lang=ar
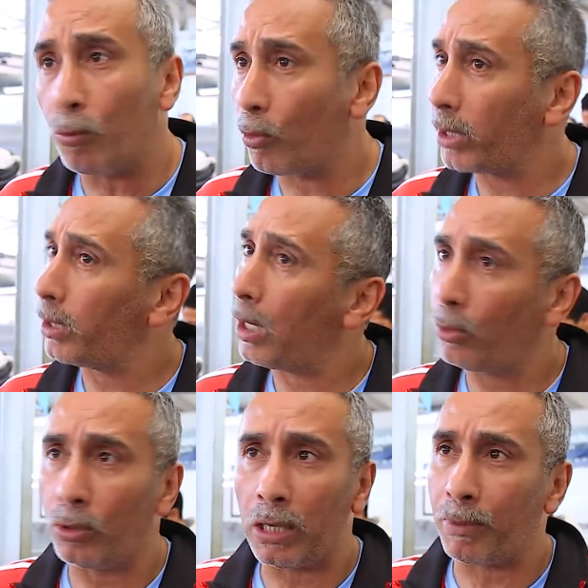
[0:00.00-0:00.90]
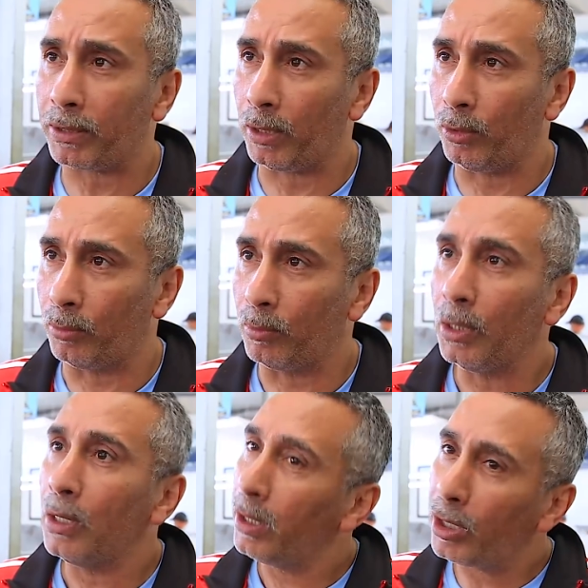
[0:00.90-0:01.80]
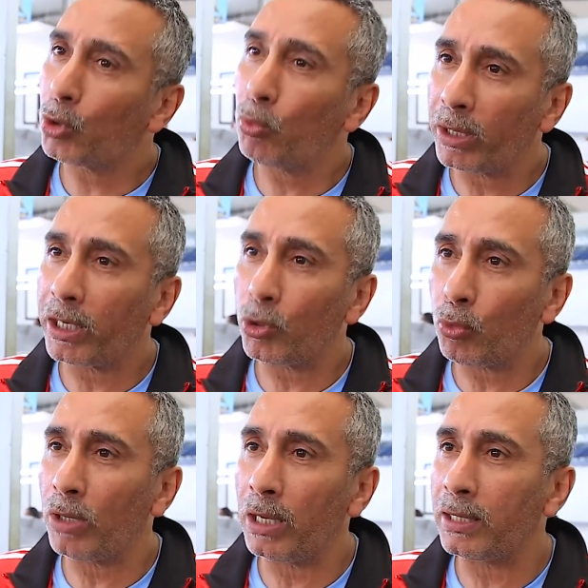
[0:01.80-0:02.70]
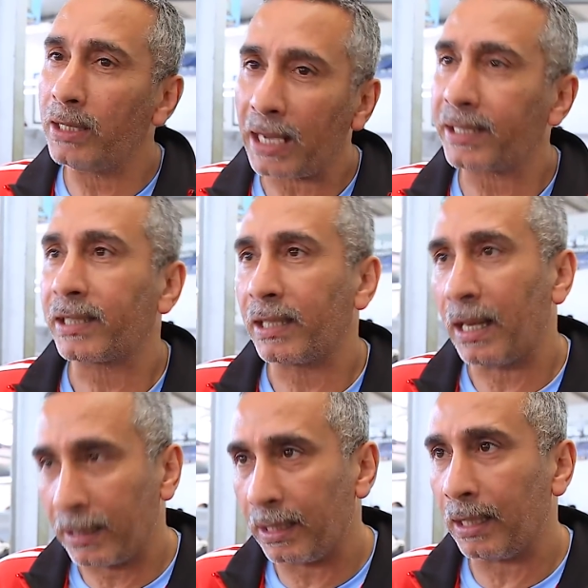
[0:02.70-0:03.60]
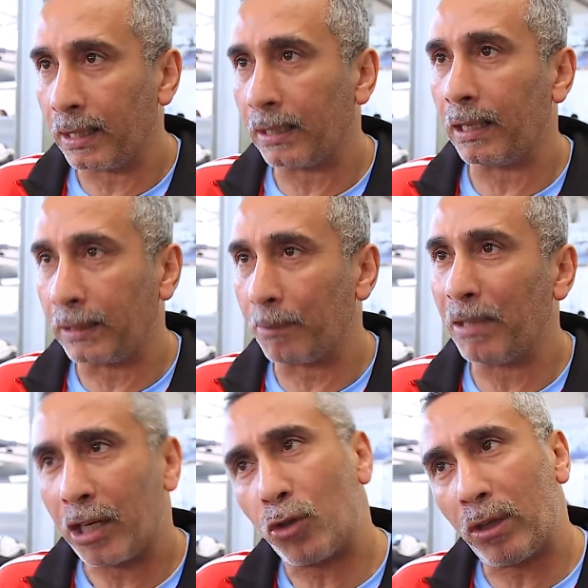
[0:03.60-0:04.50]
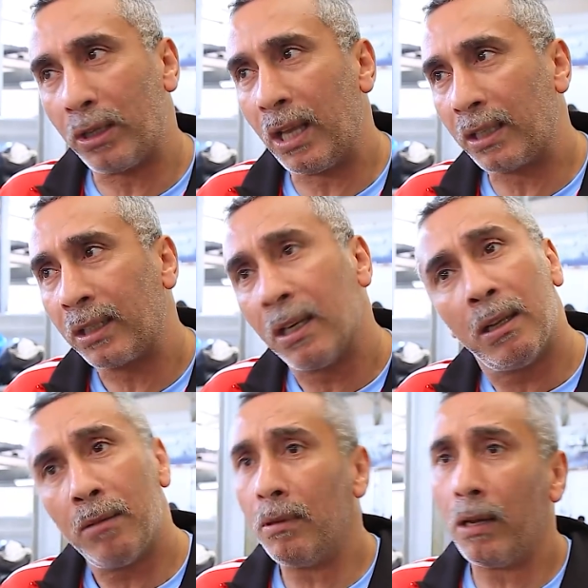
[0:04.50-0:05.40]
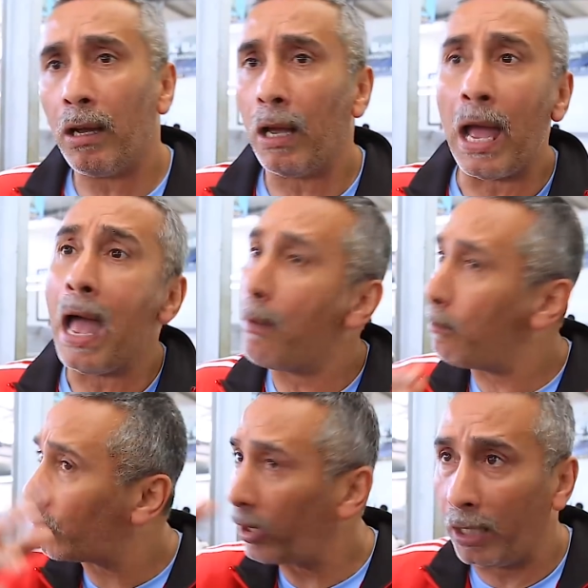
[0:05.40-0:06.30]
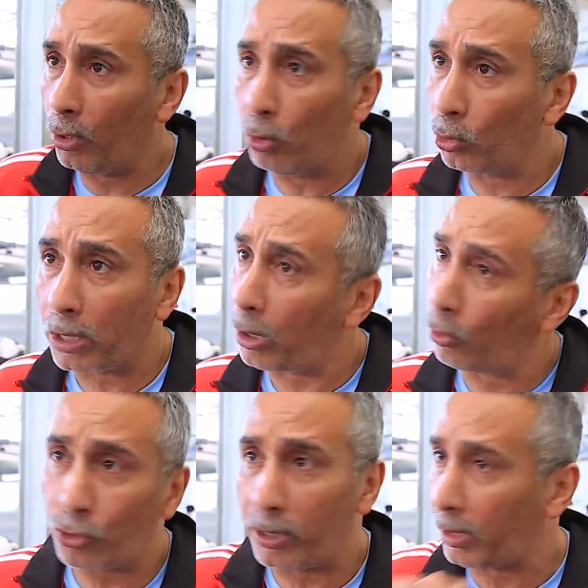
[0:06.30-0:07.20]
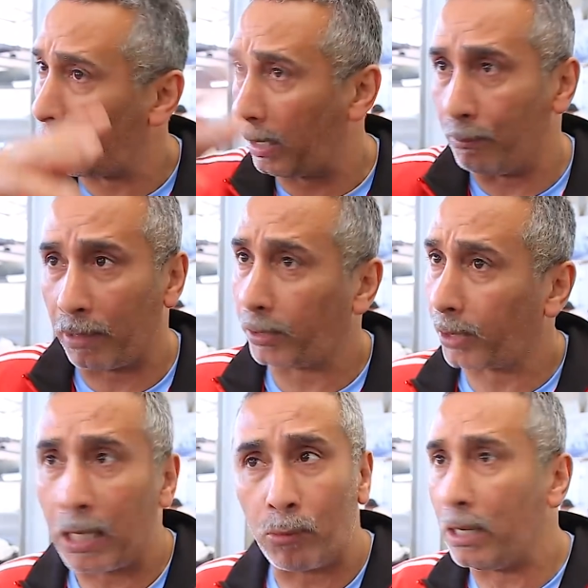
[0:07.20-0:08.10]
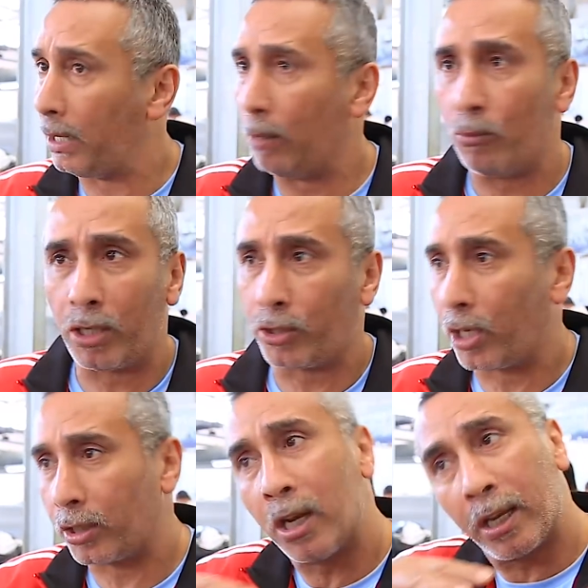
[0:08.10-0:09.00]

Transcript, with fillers: ومويان ولا باس عليهم إيه شويه كاين شويه النقص ضربنا كاين شويه النقص آه، عام ماشي على الحوت راه اون جينيرال عام الخضراء ولا اللحم ولا الدجاج